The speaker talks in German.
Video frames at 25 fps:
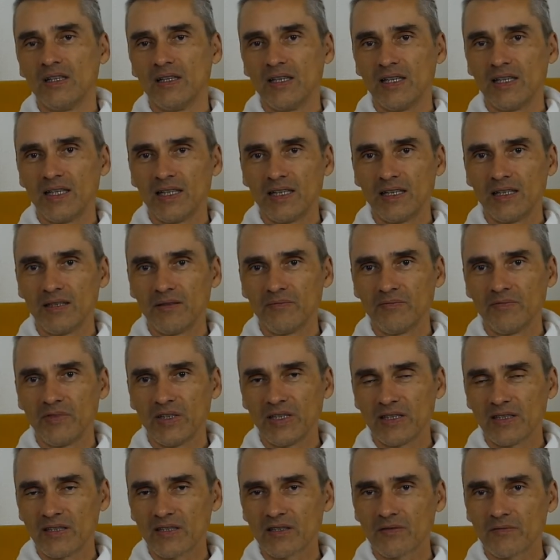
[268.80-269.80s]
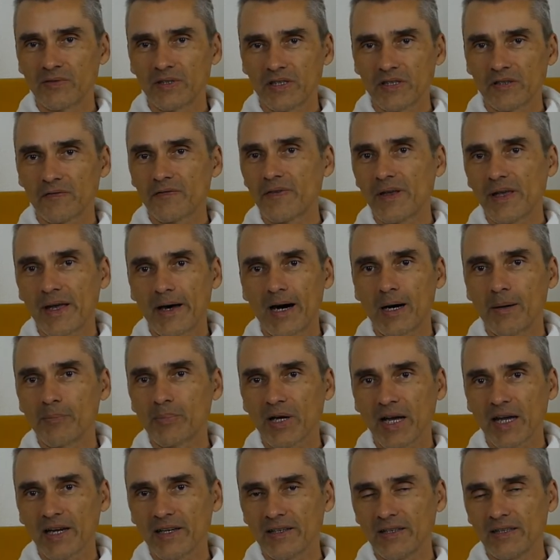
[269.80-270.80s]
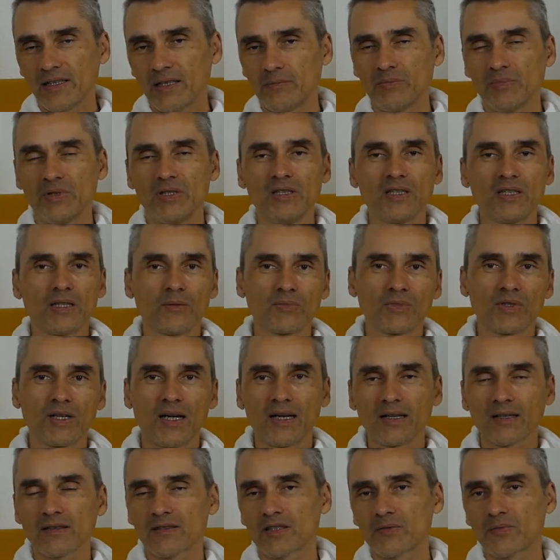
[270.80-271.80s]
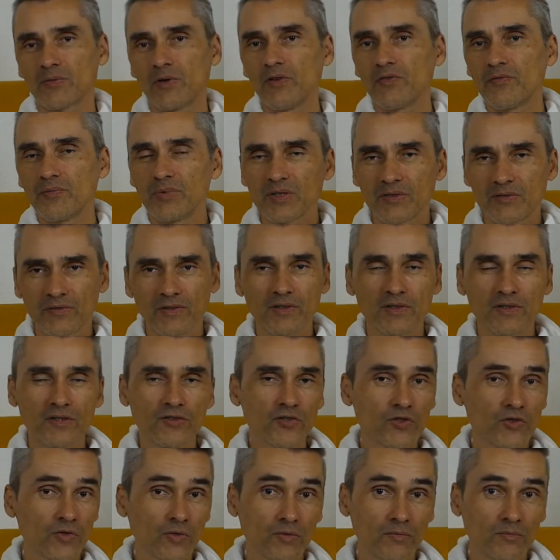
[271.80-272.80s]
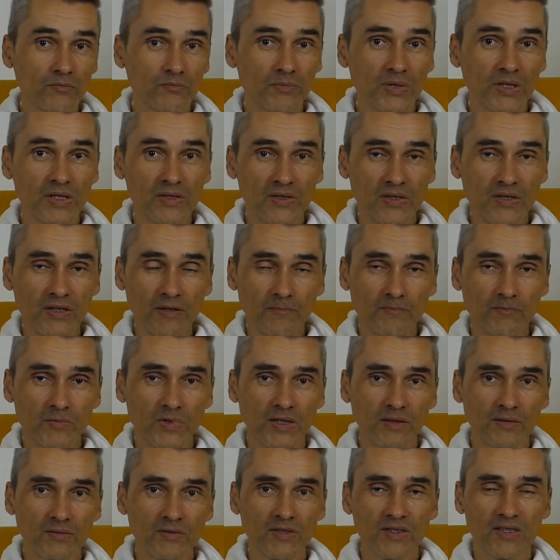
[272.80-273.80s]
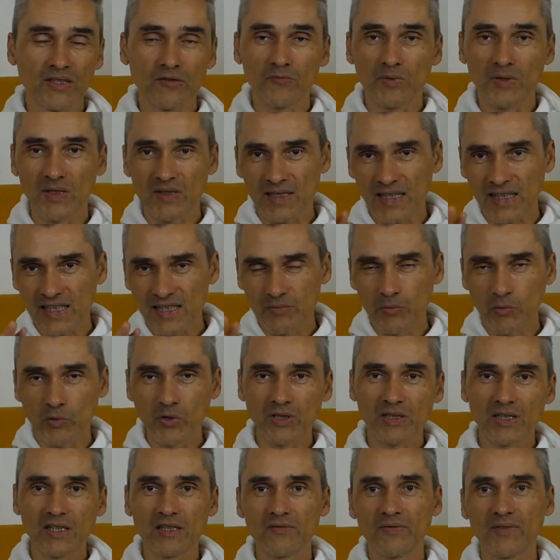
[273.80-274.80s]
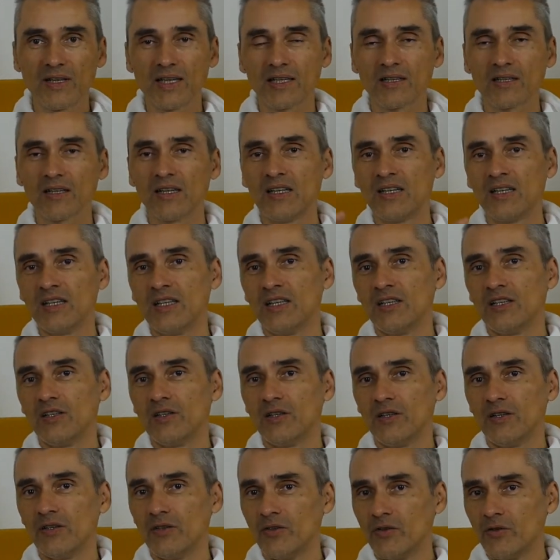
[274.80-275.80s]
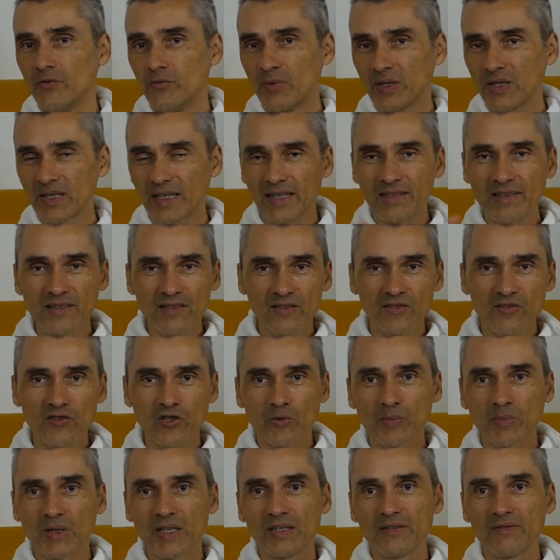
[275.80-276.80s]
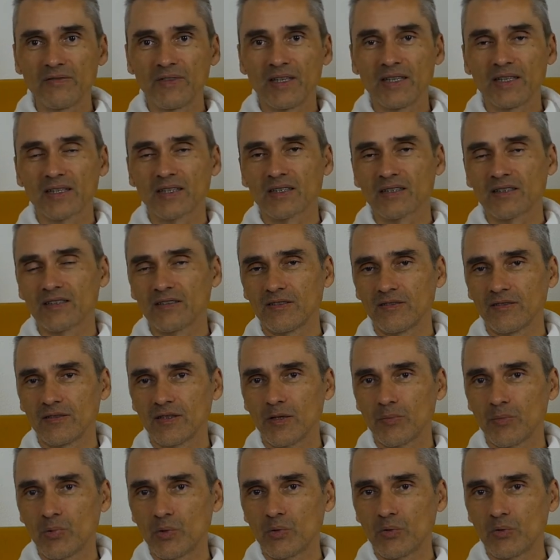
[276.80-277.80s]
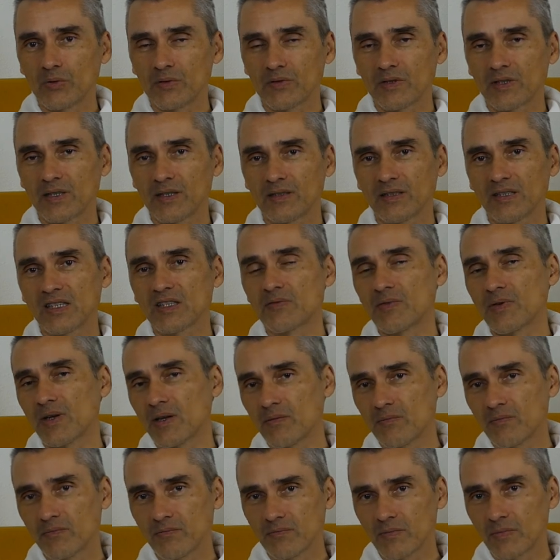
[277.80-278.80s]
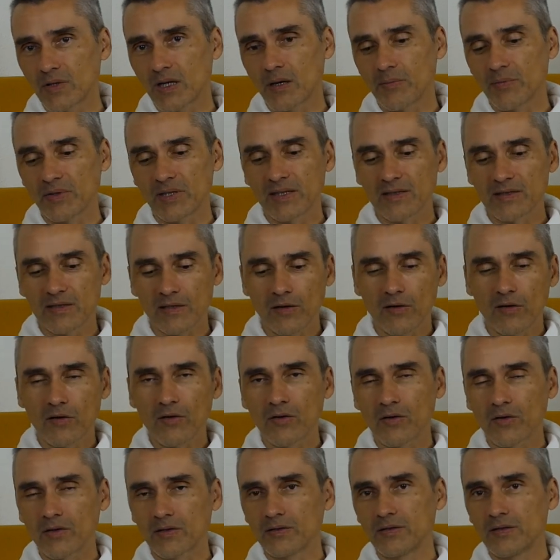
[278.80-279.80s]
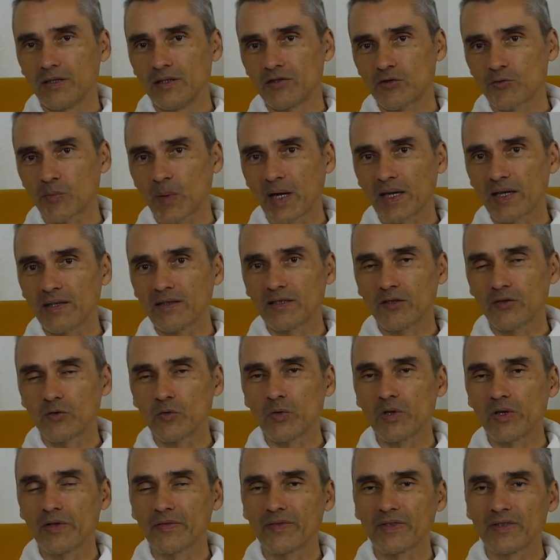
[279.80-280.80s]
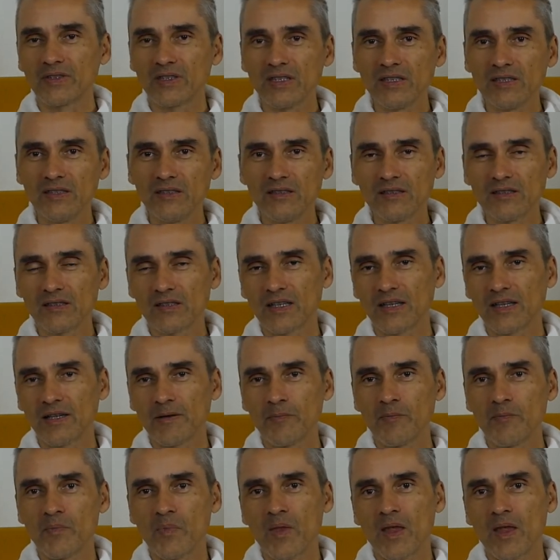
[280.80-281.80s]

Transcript: äh, wenn ich das quasi fair abrechne, dann bin ich am Tag zwölf bis 14 Stunden busy. Ne? Über sechs Monate hinweg, äh, über den ganzen Sommer hinweg gebucht. Ne? Deswegen habe ich jetzt auch entsprechend natürlich verdient, ja.